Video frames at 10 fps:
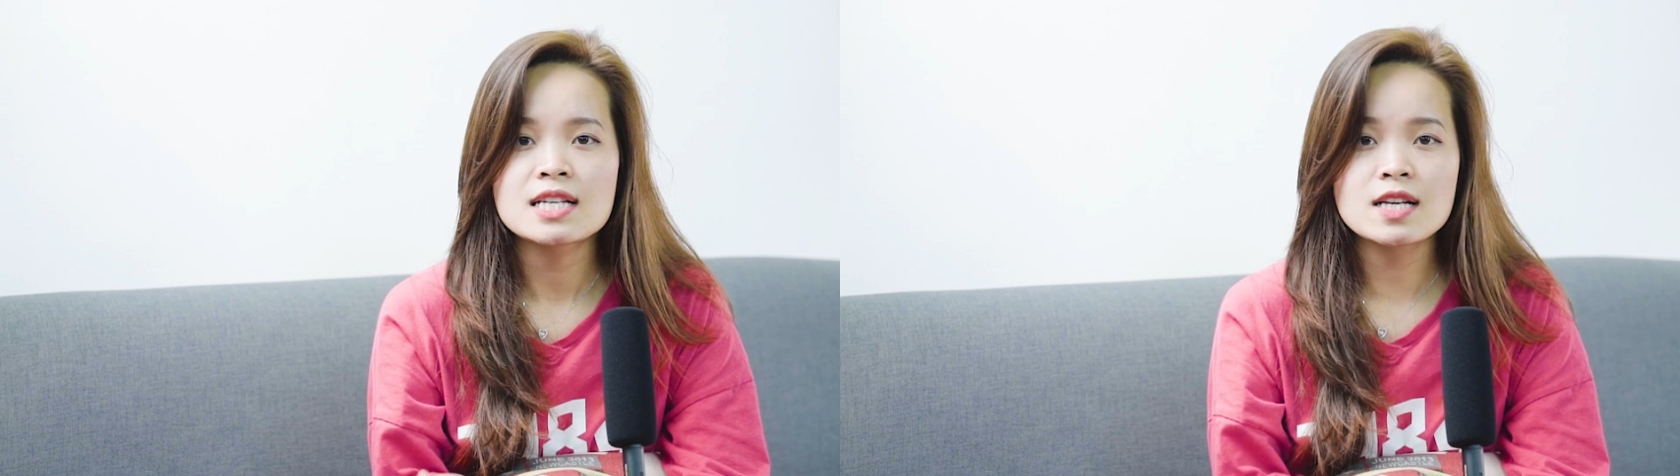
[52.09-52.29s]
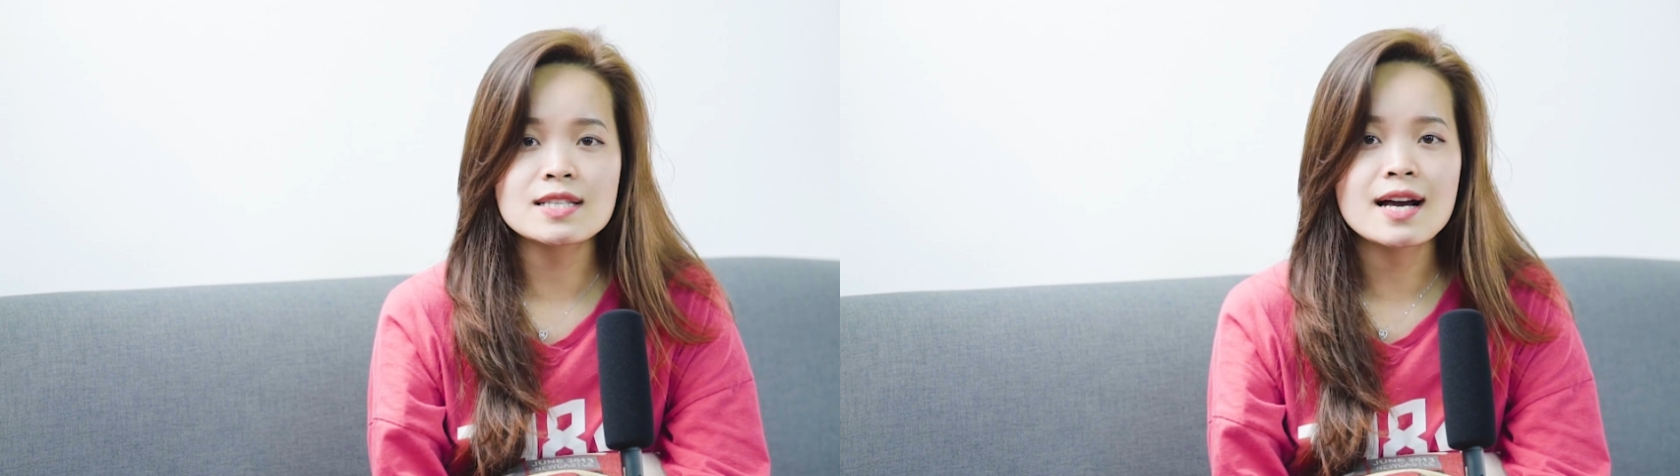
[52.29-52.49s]

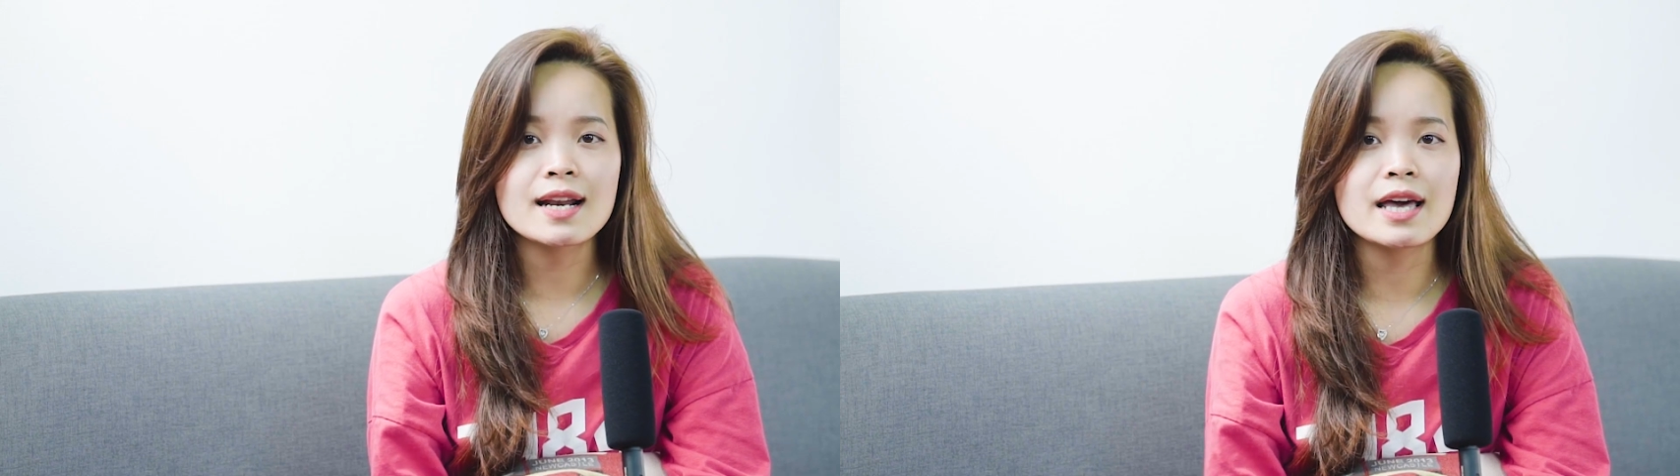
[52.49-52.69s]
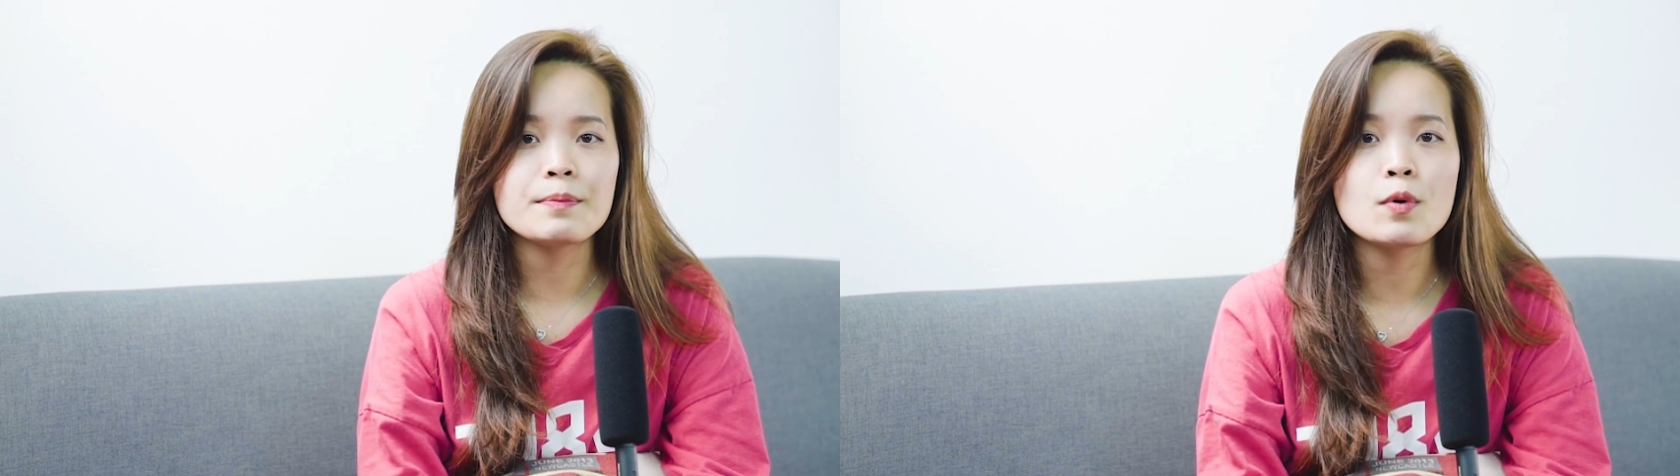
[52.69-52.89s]
Rõ
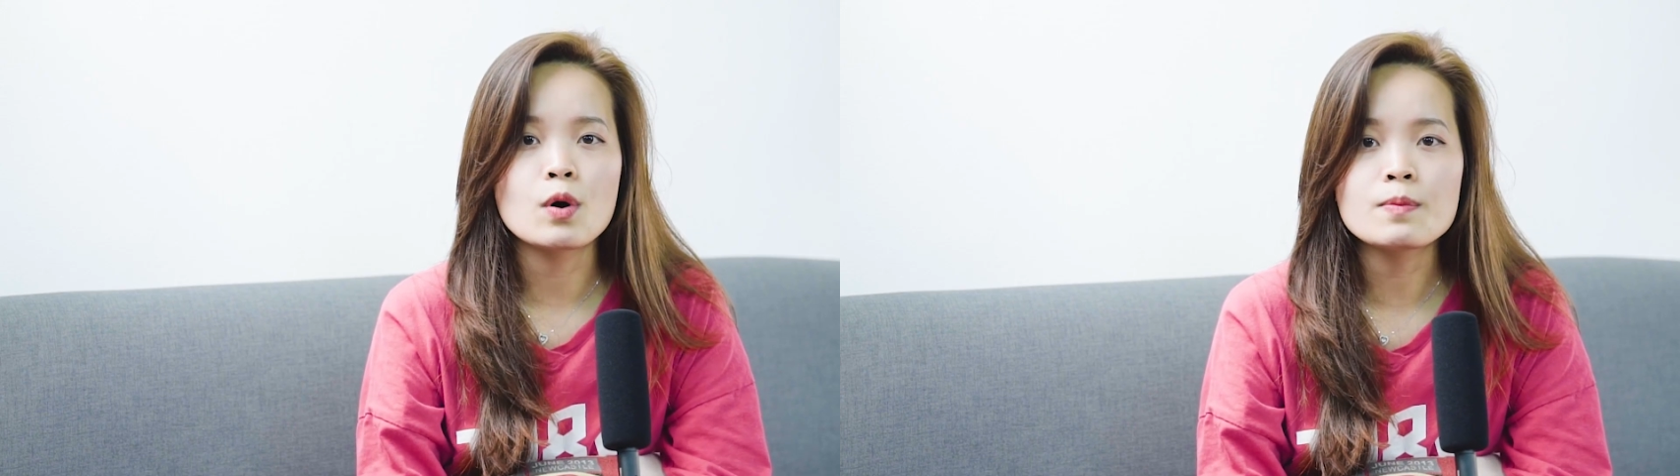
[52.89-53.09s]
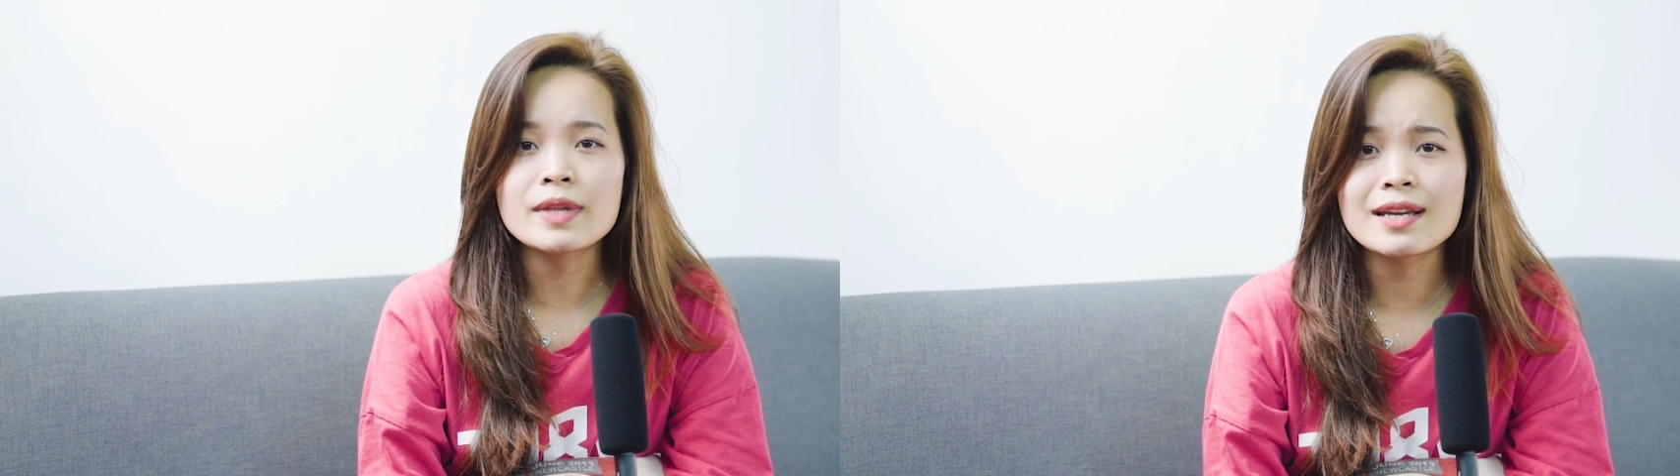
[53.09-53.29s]
ràng là
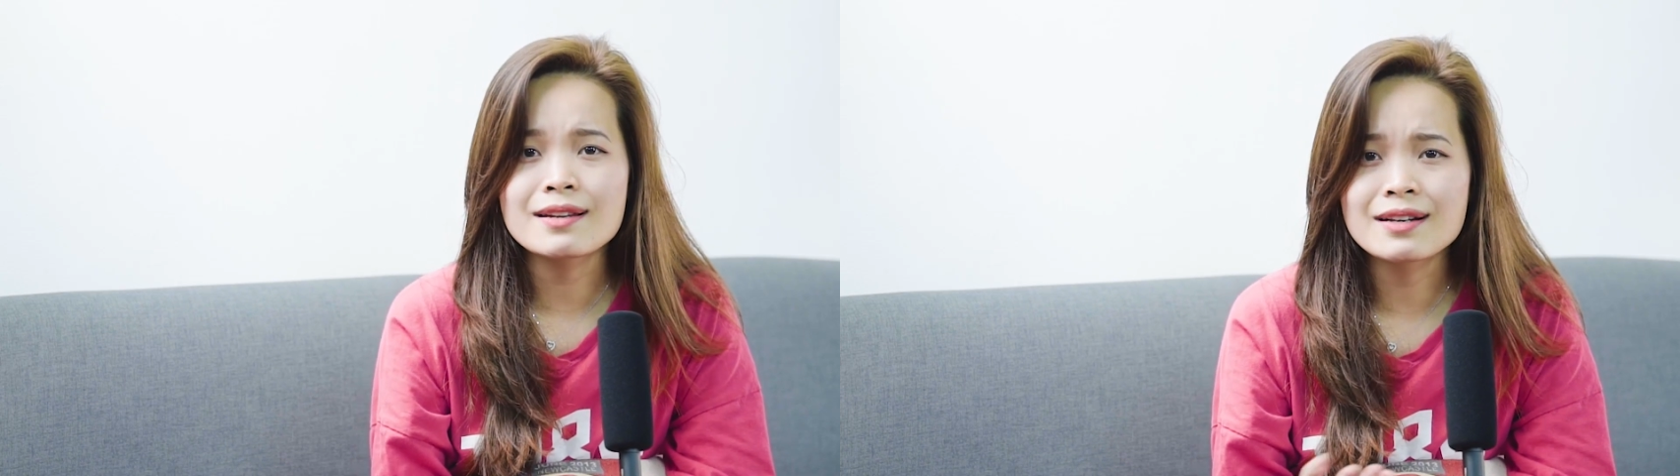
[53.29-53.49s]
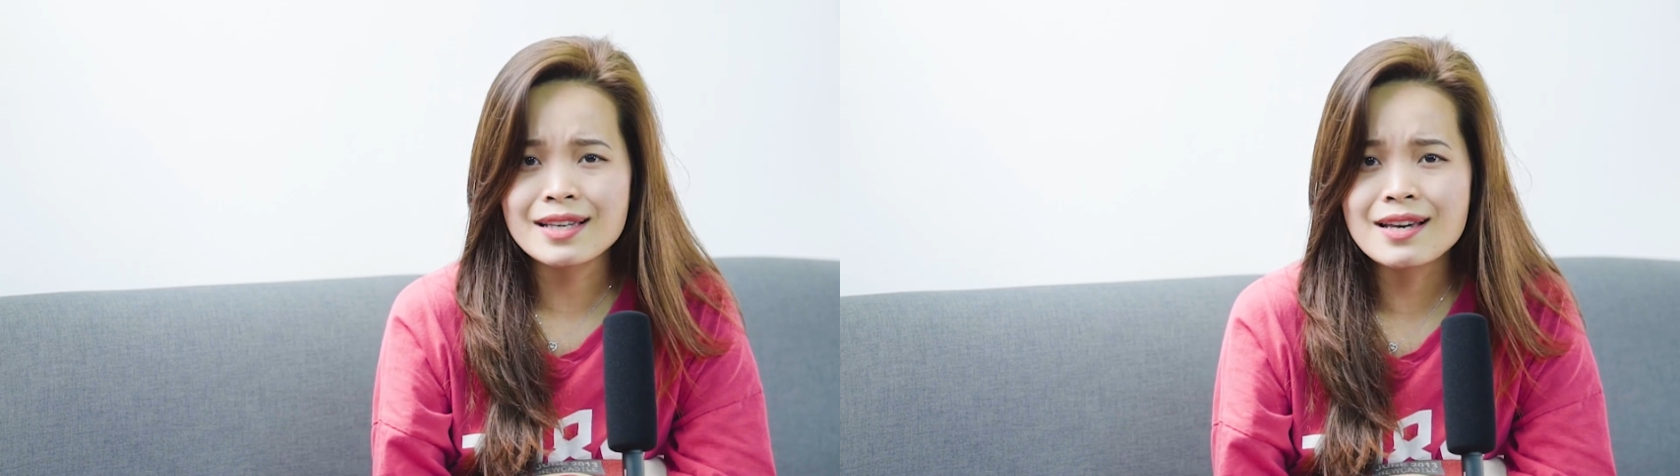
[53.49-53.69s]
Apple không thể
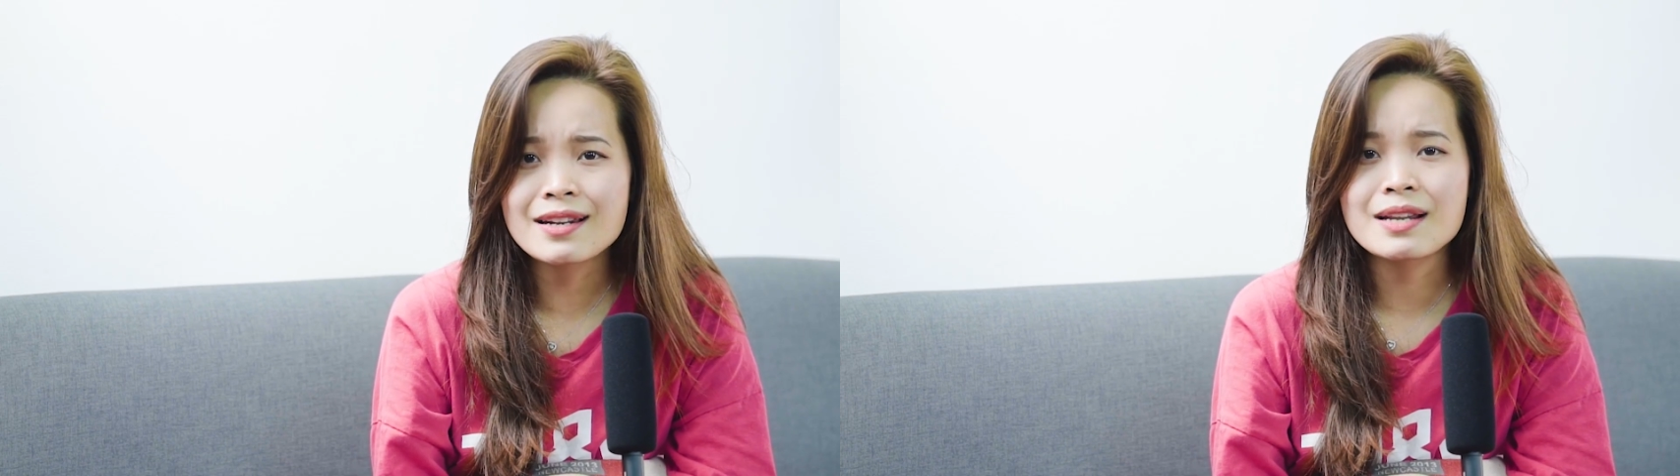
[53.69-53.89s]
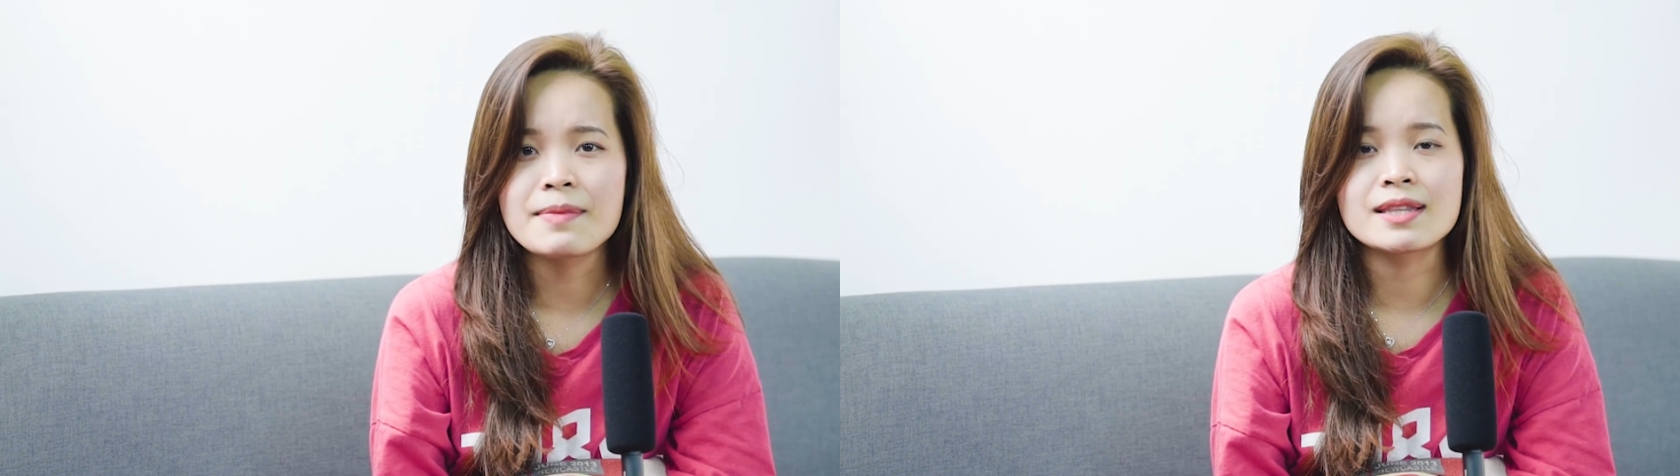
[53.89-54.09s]
đứng
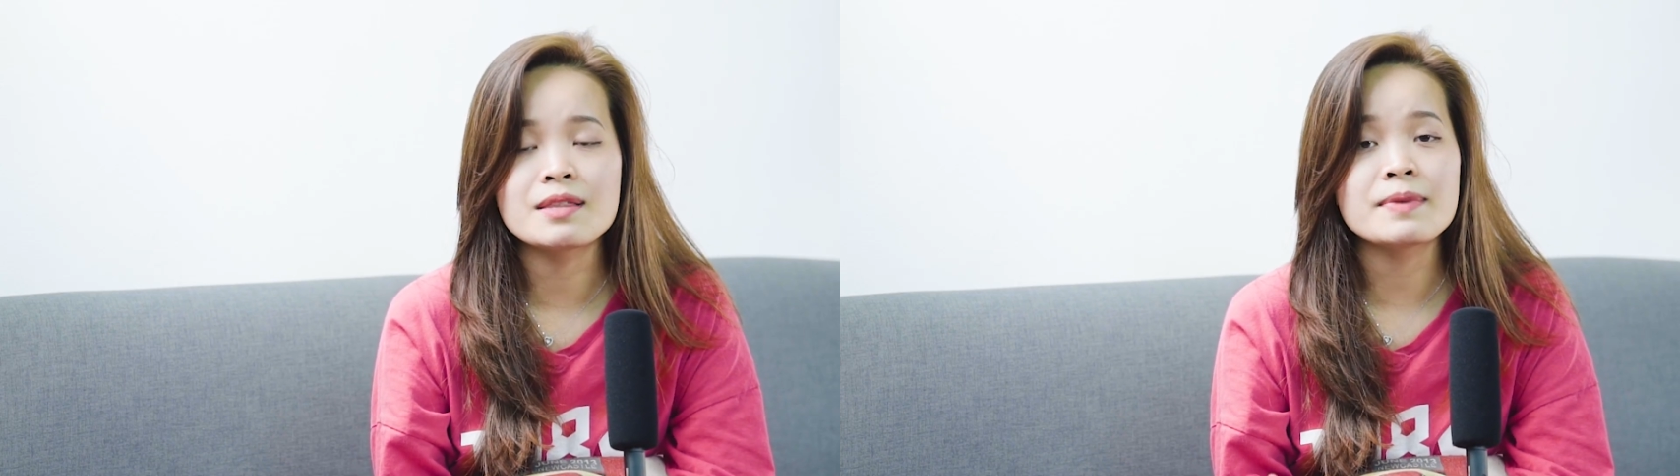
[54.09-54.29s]
yên để bản